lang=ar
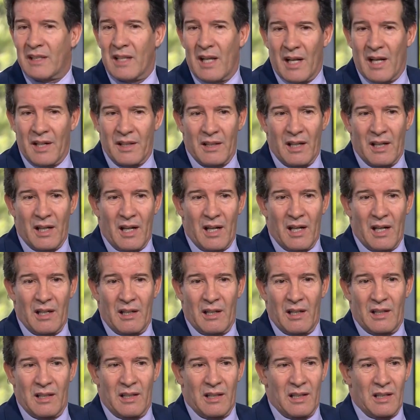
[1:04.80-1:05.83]
أن
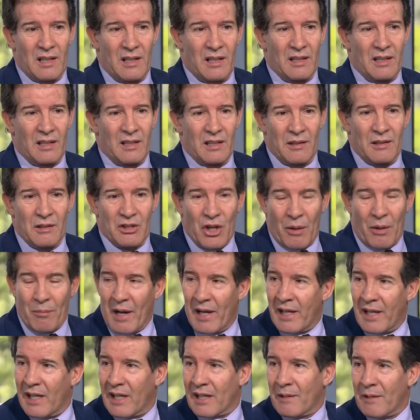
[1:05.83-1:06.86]

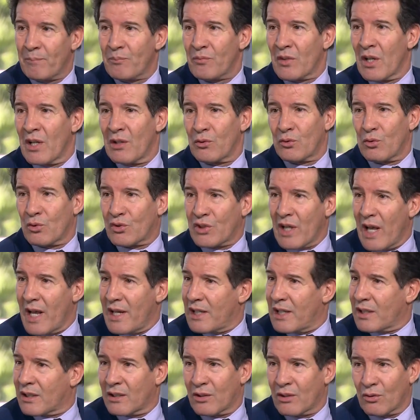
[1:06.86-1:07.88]
الجماهير
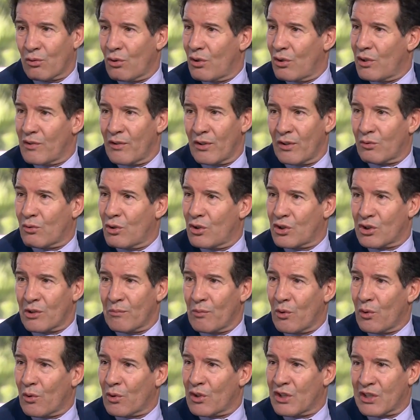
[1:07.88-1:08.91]
تساند كل كل
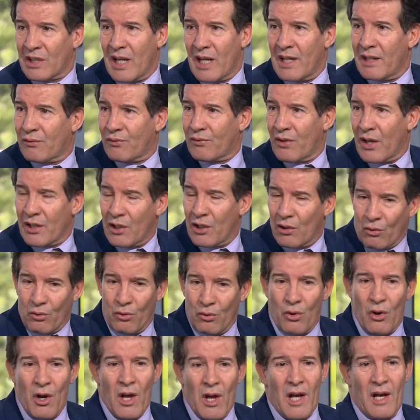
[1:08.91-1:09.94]
جمهور يساند
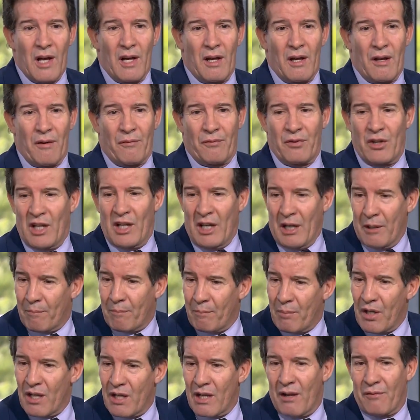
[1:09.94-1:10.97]
فريقه آه، في
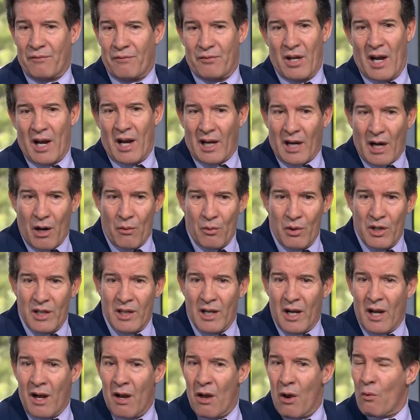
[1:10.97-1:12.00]
حبيه في
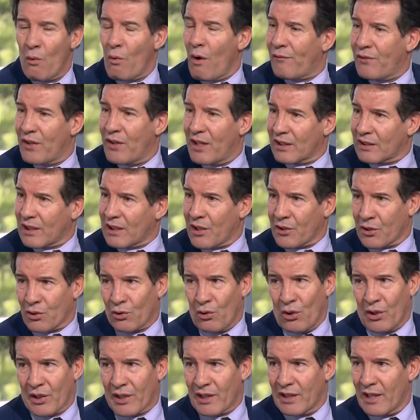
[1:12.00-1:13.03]
اخويه وفي اطار
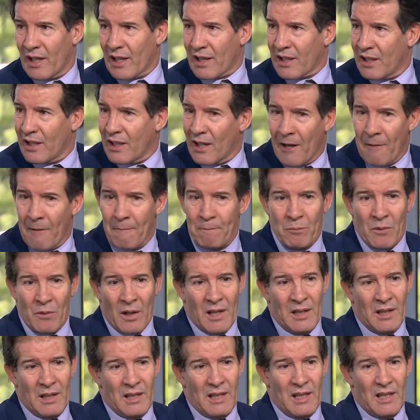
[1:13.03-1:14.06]
الروح الرياضيه
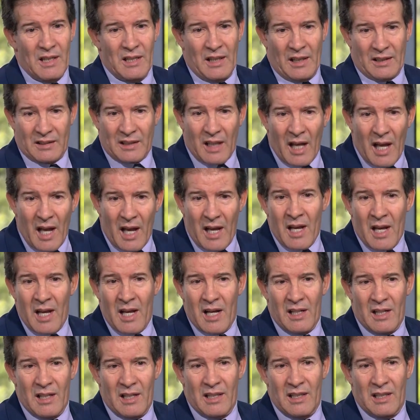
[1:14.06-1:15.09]
لاعطاء
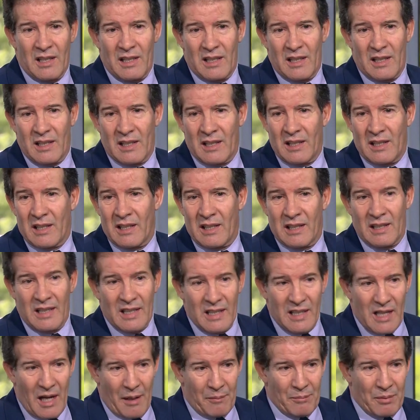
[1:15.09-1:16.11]

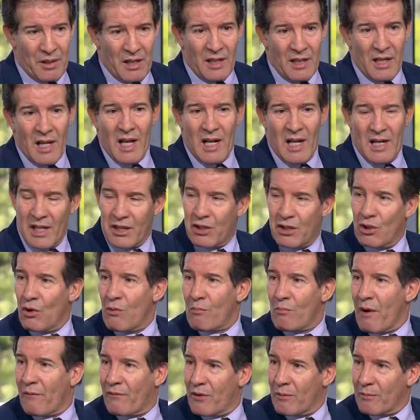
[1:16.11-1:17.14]
للاعبين الذي
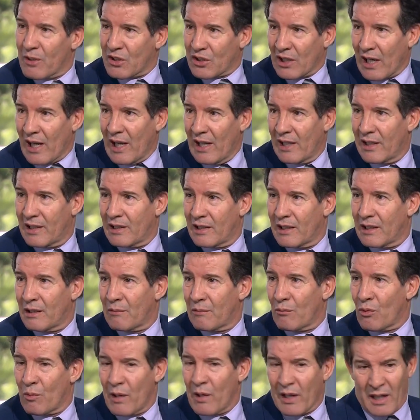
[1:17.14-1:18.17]
هم في مسرح
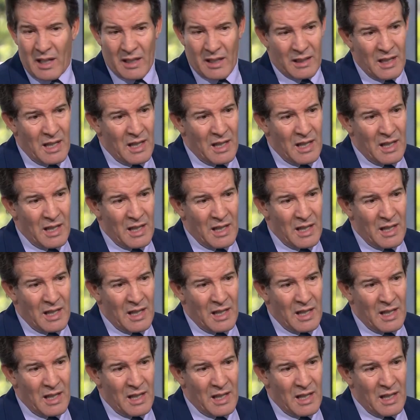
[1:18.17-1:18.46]
المباراه